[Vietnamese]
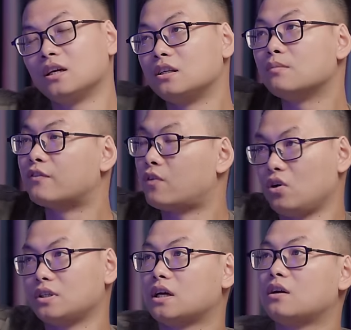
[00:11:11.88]
Nhưng mà võ
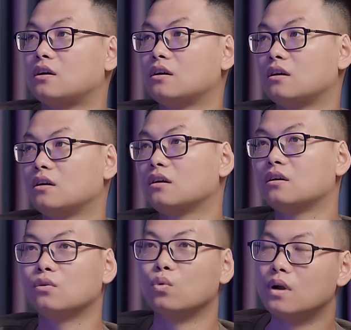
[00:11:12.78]
thì sao?
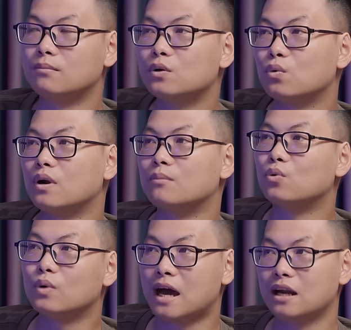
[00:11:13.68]
Cú đấm là cú đấm,
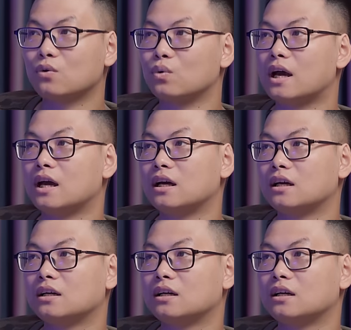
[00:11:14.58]
cú đá là cú đá.